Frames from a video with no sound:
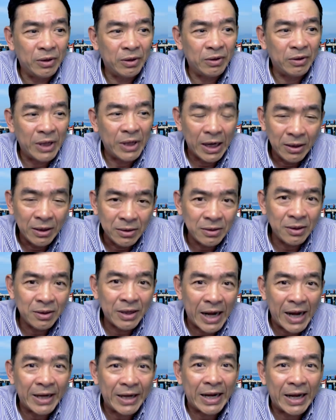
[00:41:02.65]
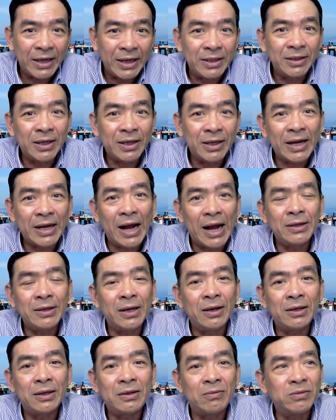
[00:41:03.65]
những ngay cả những cái cá nhân
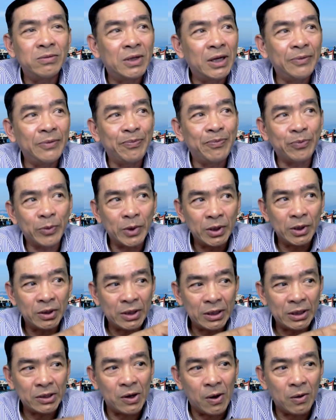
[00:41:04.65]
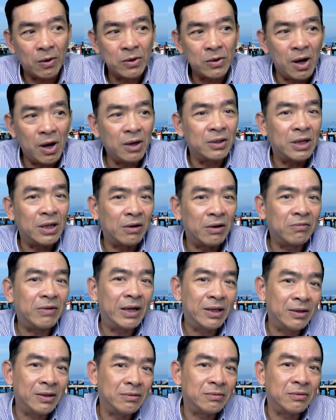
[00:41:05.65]
ở trong cái cái chỗ đó người ta cũng phải
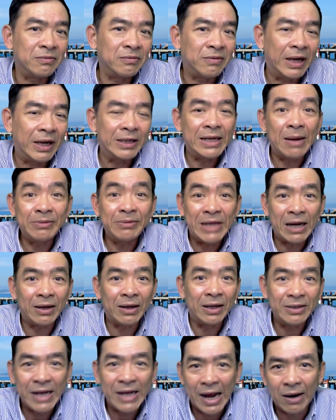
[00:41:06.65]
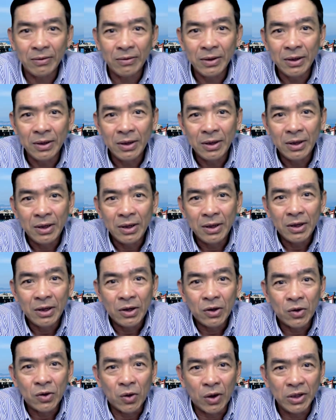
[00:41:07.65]
um, phải giám sát lẫn nhau
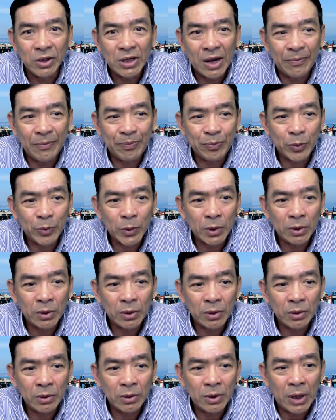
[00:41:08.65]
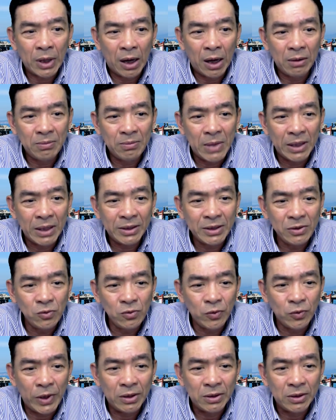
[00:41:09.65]
rồi um, ở bên chính
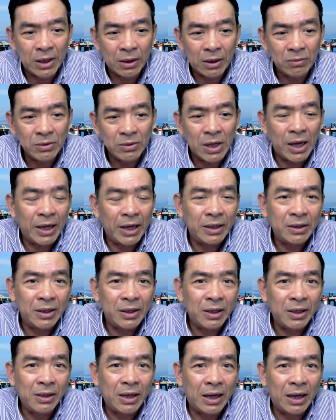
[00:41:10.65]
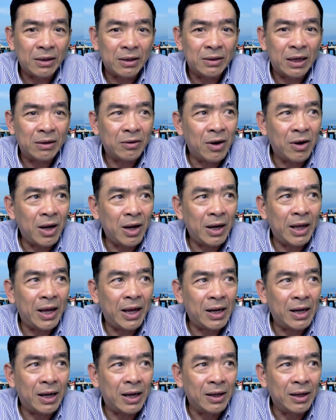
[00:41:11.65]
quyền người ta cũng đề nghị rằng có lẽ là